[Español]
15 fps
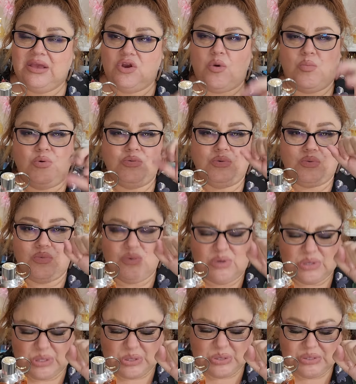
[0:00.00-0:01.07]
como un, un
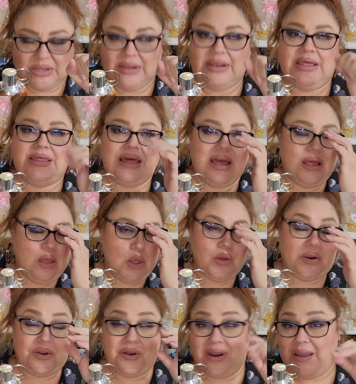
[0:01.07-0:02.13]
le da
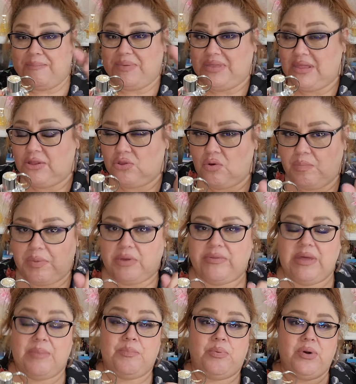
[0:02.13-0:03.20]
rapidito, pero
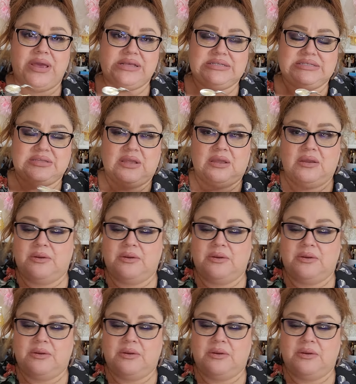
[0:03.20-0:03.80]
después